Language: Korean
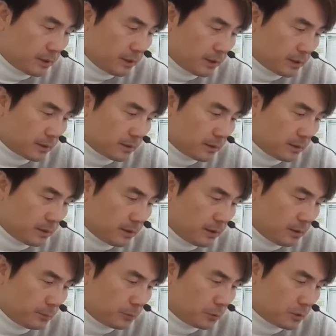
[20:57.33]
DS
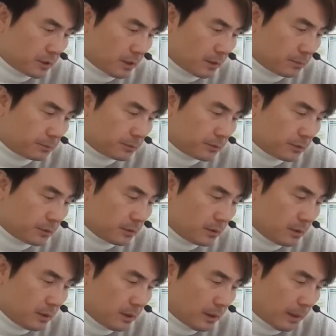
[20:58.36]
일부 사업부
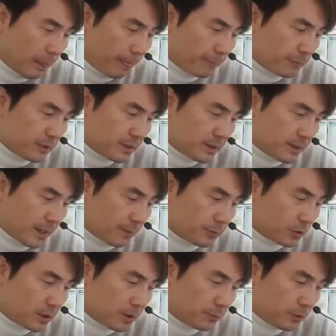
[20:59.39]

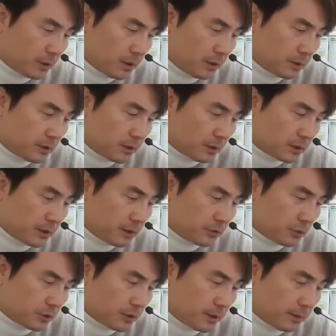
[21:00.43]
4분기부터 적자
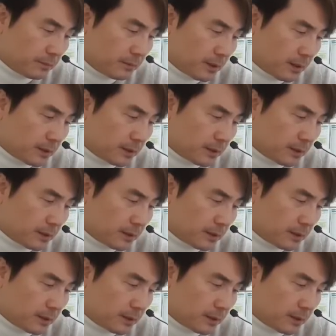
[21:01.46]
조짐,